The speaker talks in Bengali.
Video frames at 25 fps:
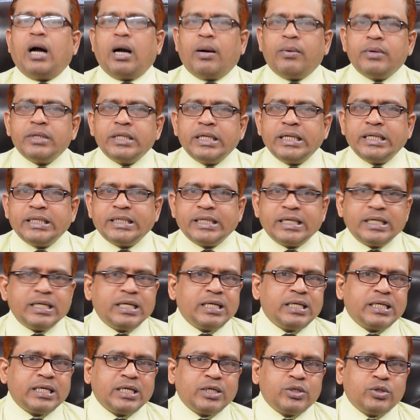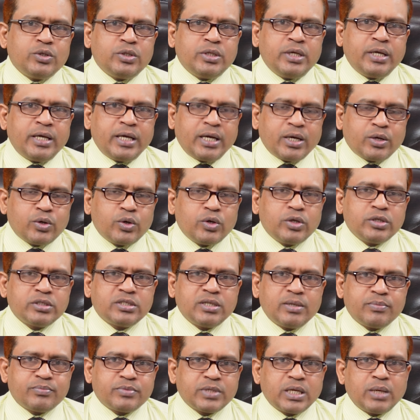আমাদের এই চ্যানেলটিকে যদি এখনো
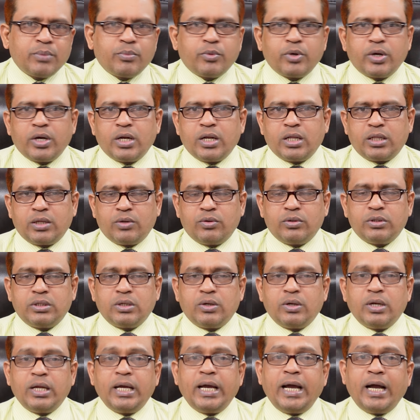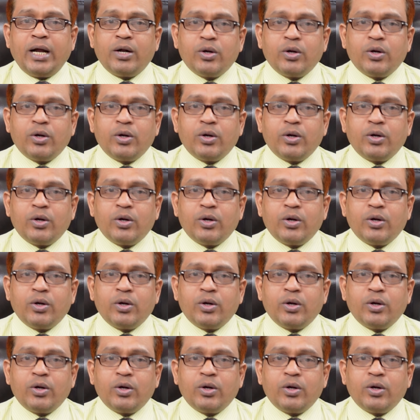সাবস্ক্রাইব করে না থাকুন তাহলে